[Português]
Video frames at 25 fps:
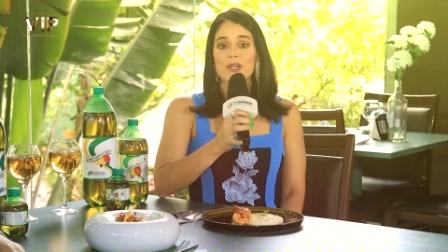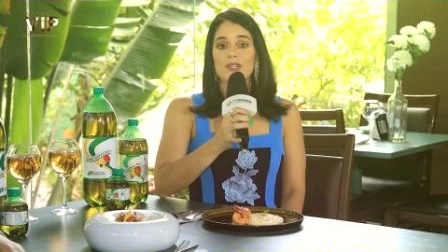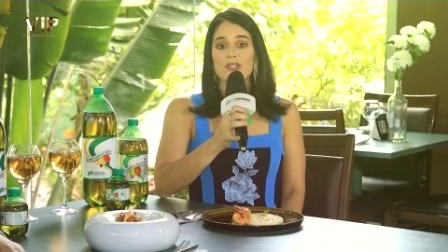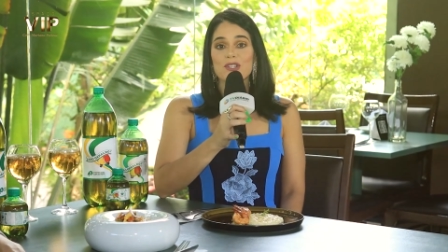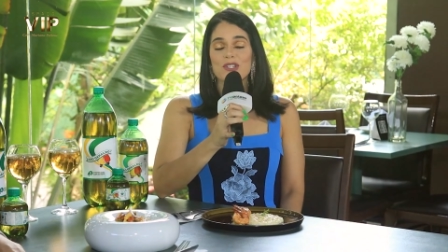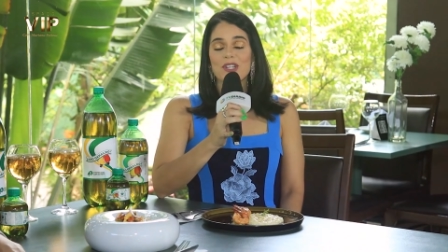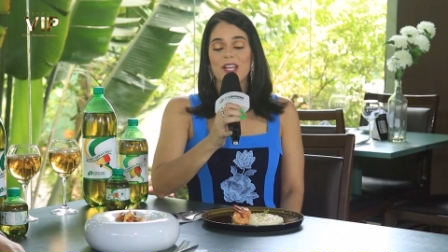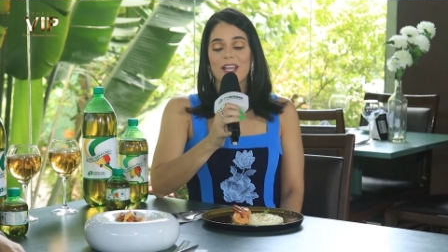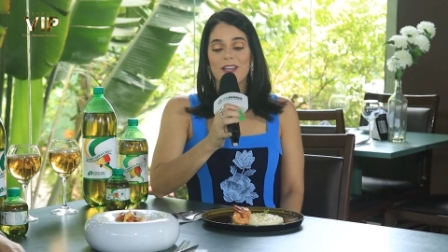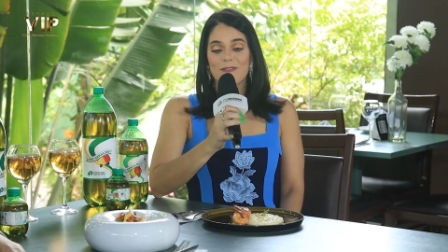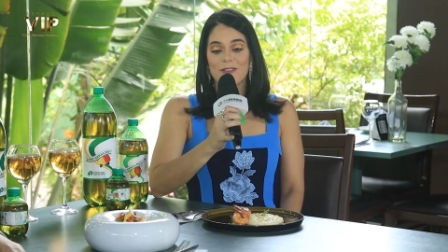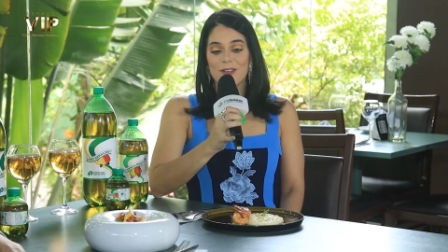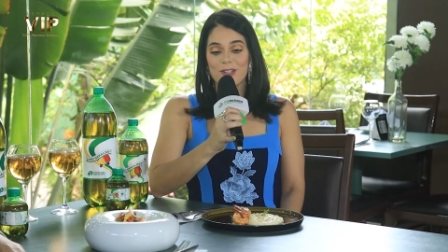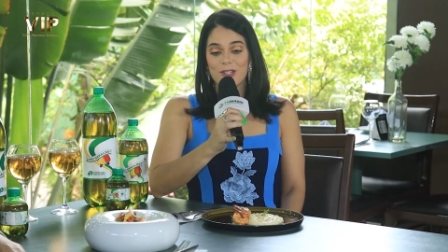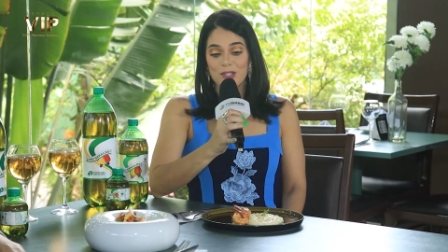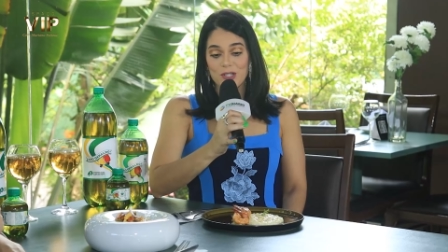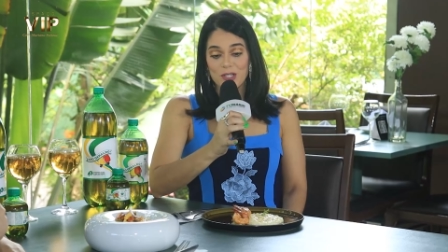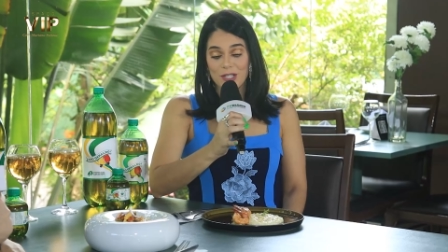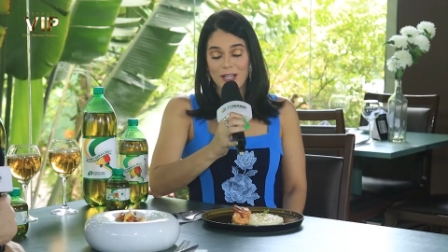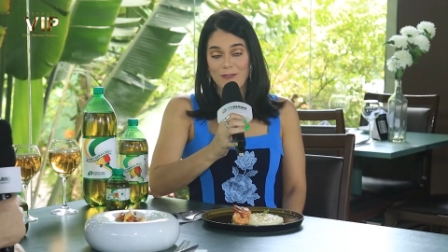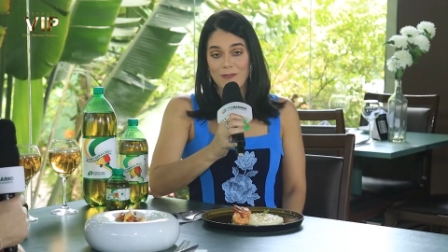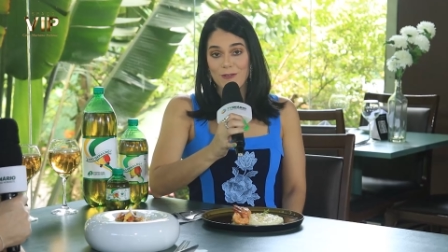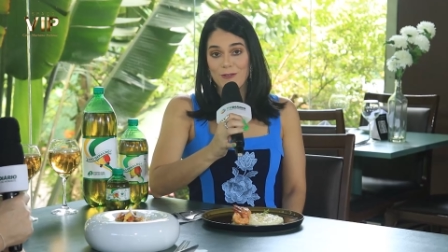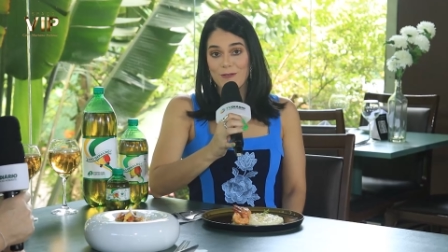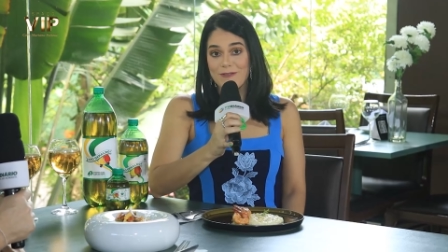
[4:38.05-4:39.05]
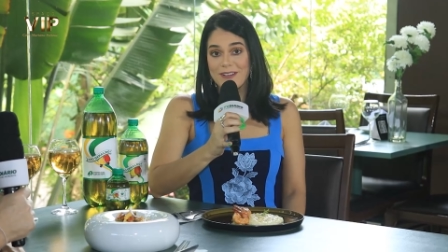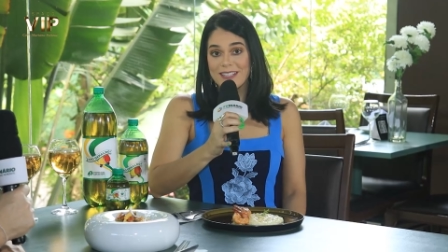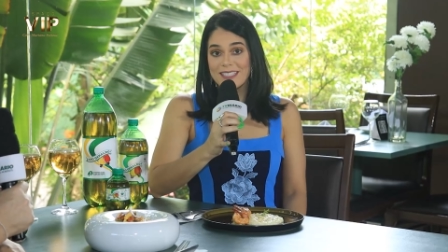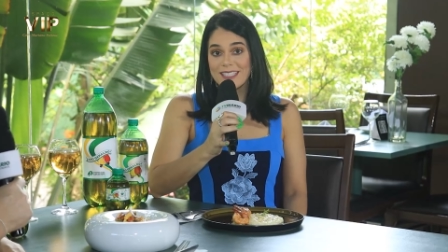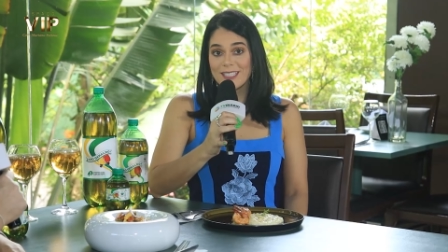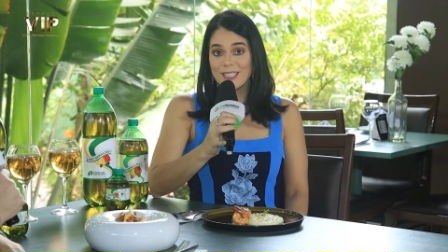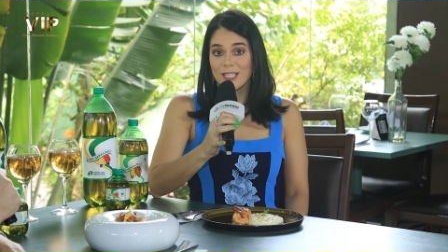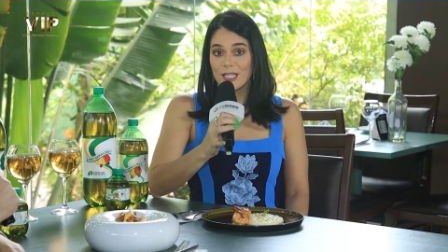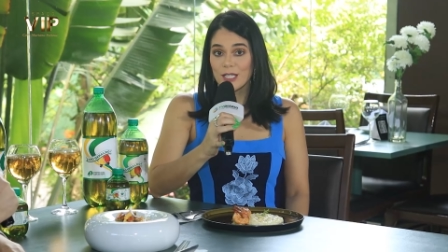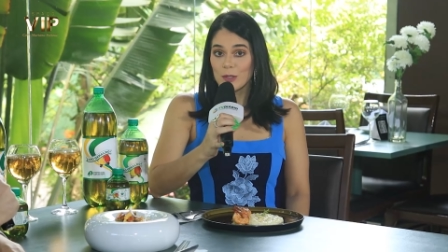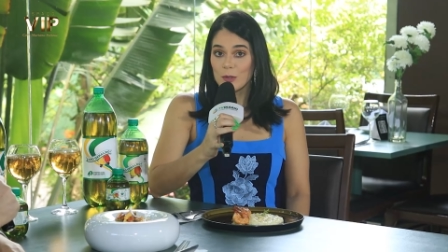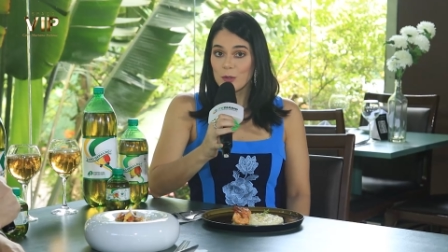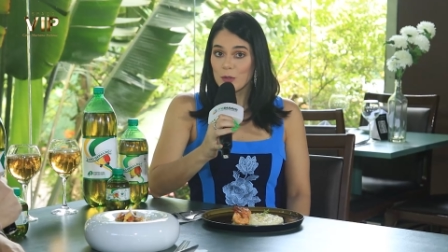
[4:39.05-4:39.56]
chefe, a gente estava
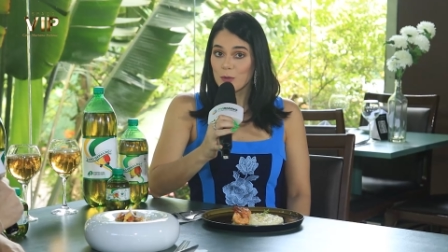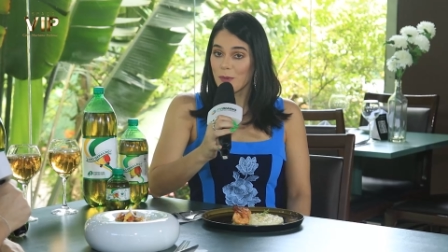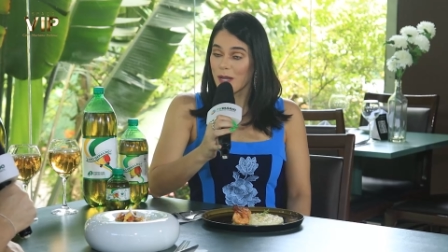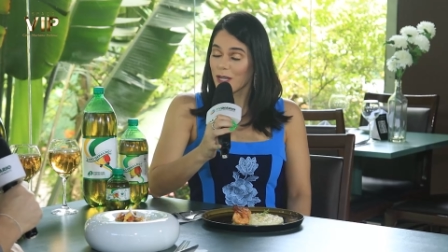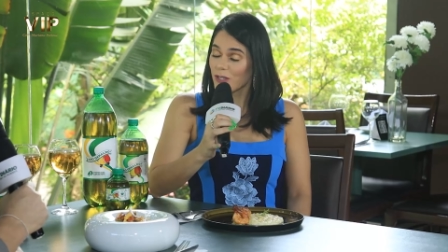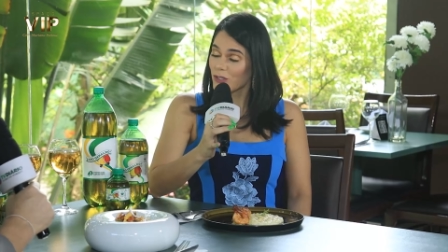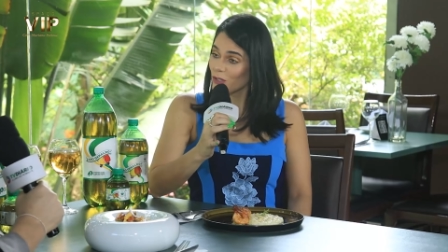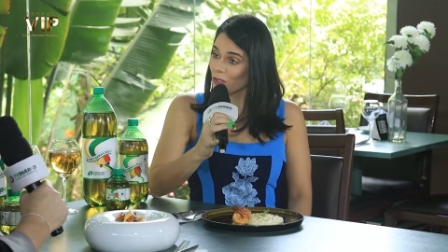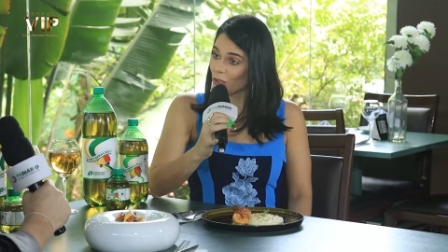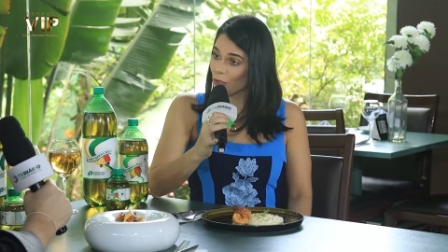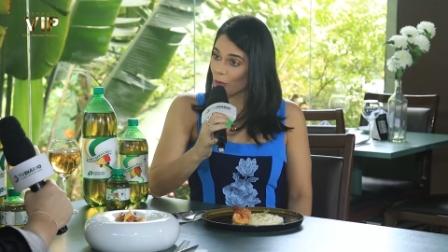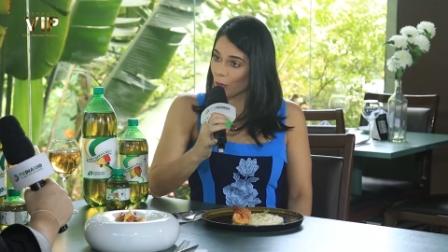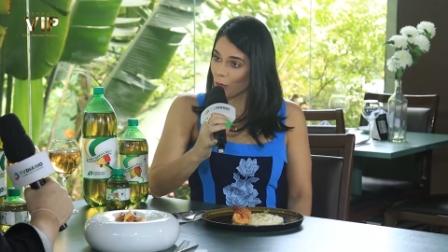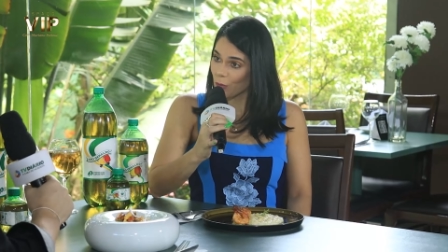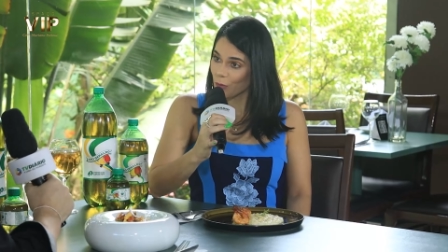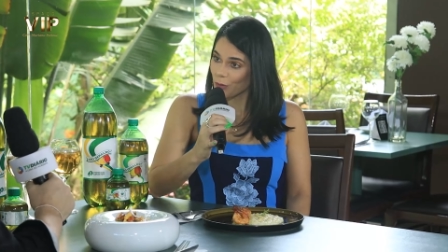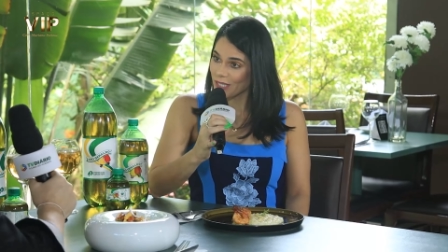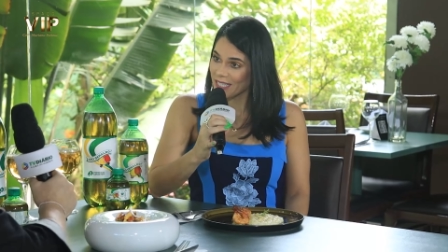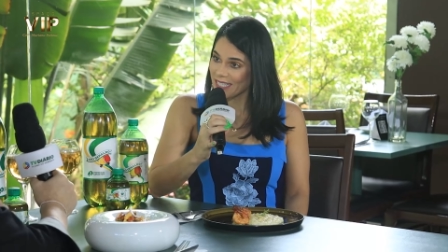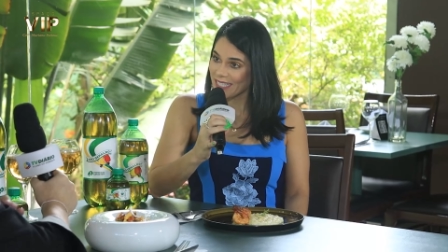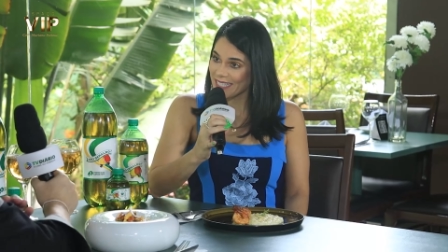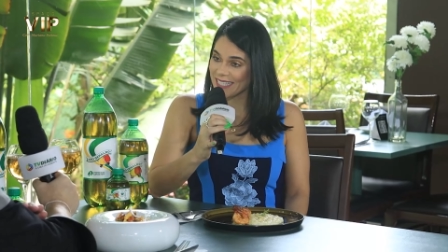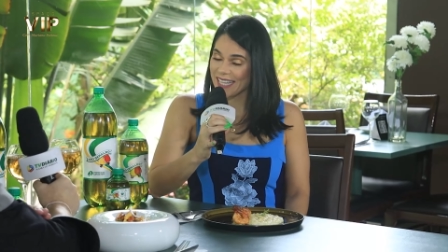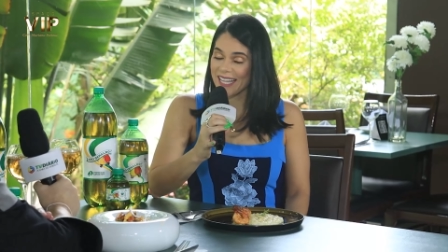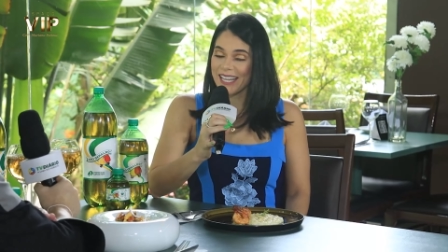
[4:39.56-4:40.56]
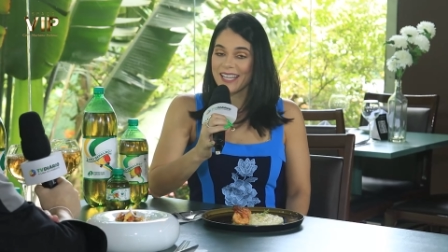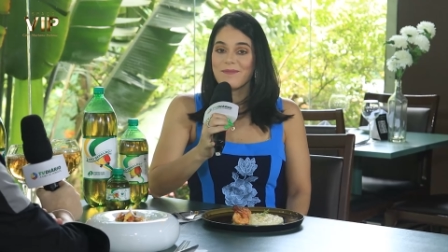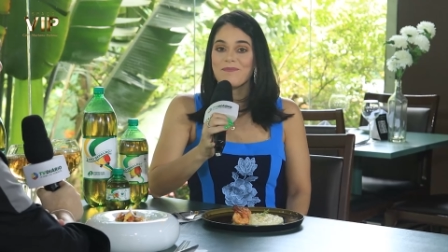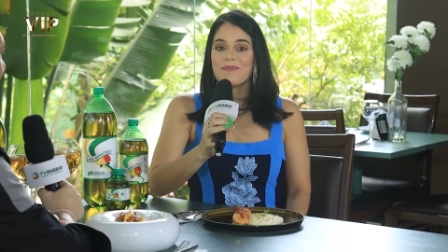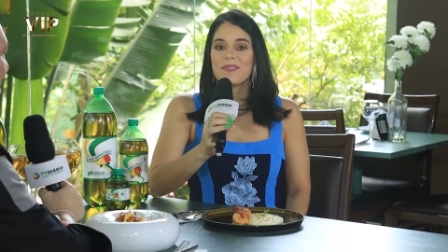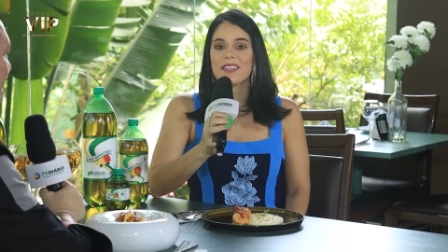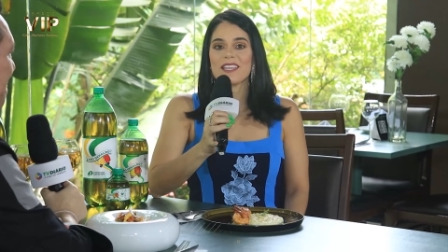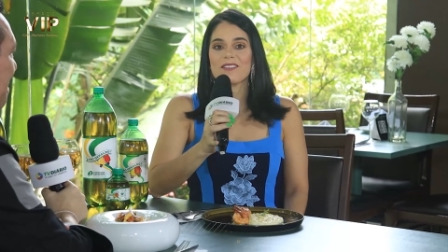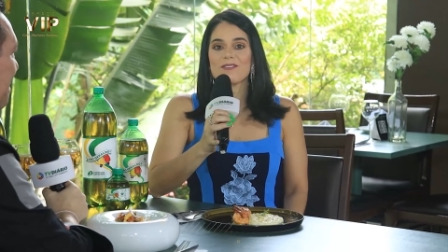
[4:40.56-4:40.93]
conversando aqui nos bastidores, né?